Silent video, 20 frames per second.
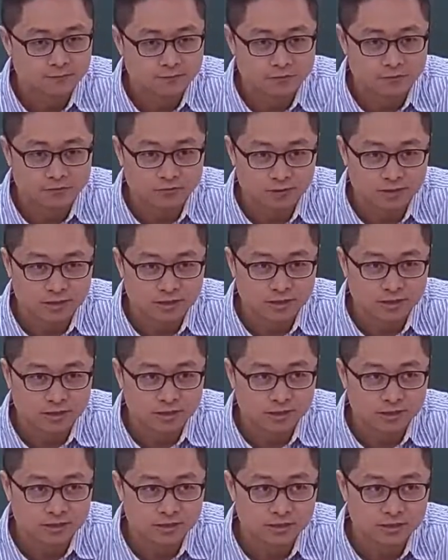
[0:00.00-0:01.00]
逢
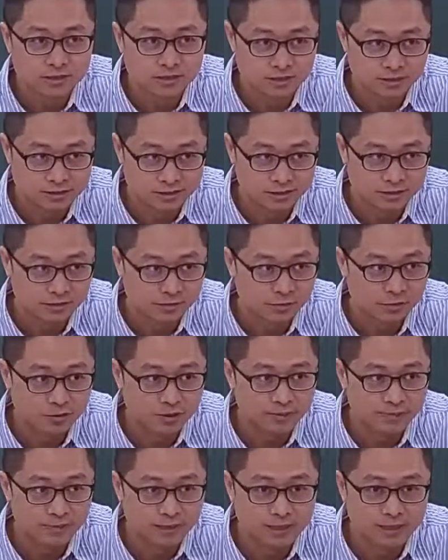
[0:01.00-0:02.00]
一进
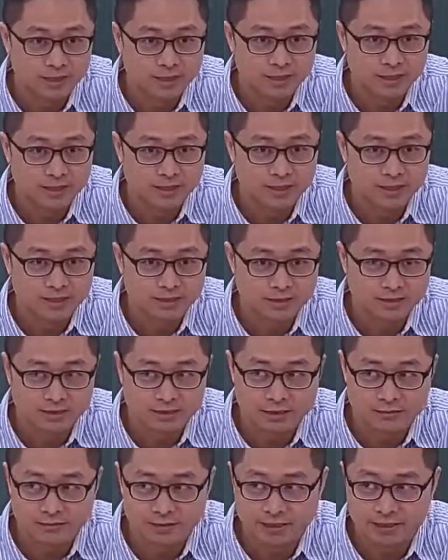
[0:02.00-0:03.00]
位嘛，
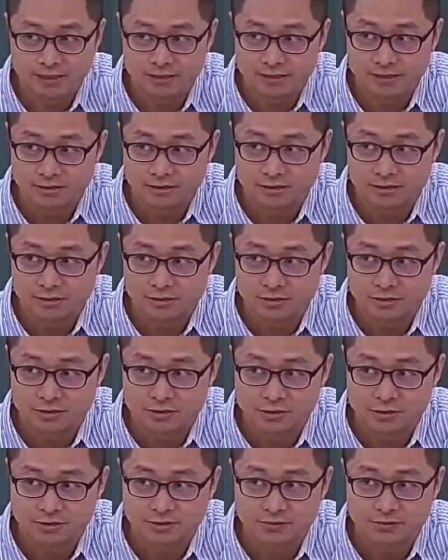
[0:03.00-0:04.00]
只要两个是一
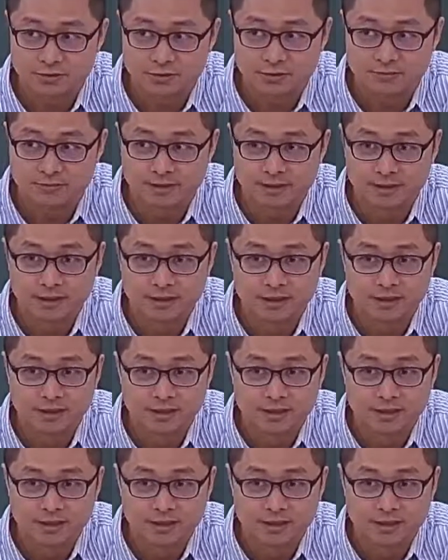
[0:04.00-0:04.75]
就进位了嘛，